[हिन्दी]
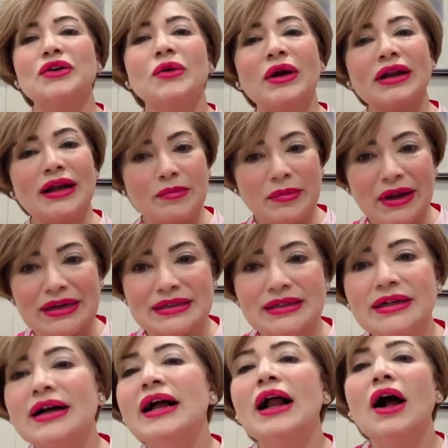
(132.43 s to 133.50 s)
यू कैन कम
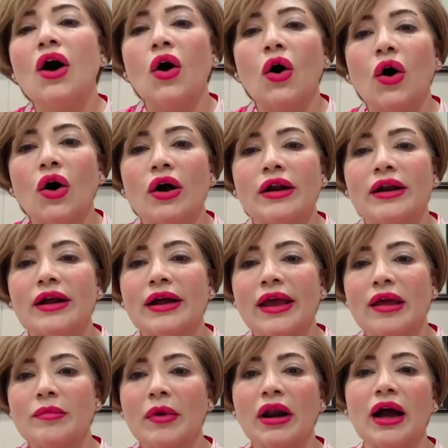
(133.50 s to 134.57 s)
लेटर और
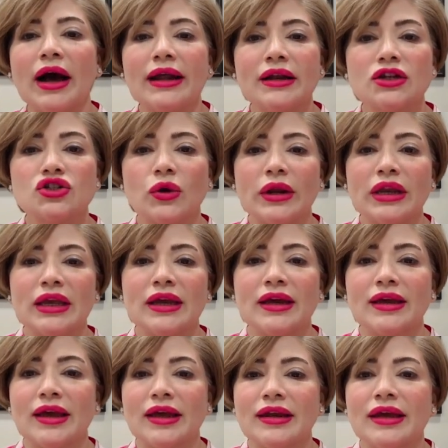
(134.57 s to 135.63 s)
एमन खान ने ज्वाइन
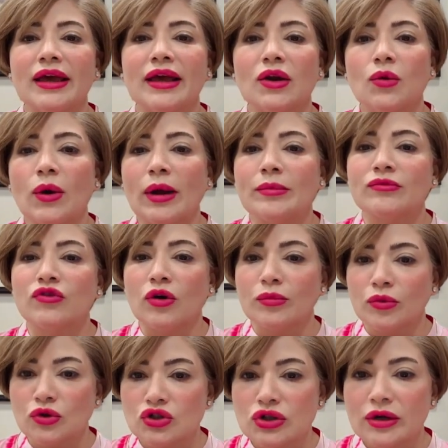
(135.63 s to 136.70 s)
किया कह रही हैं हेलो आई एम
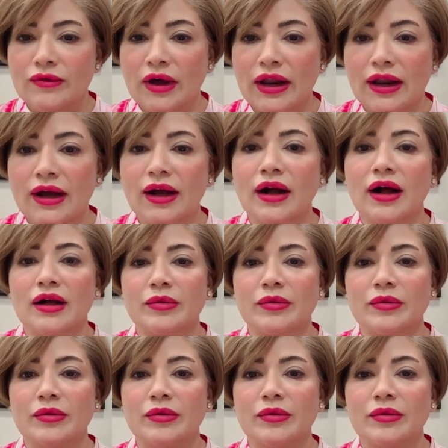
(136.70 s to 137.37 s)
फ्रॉम वाला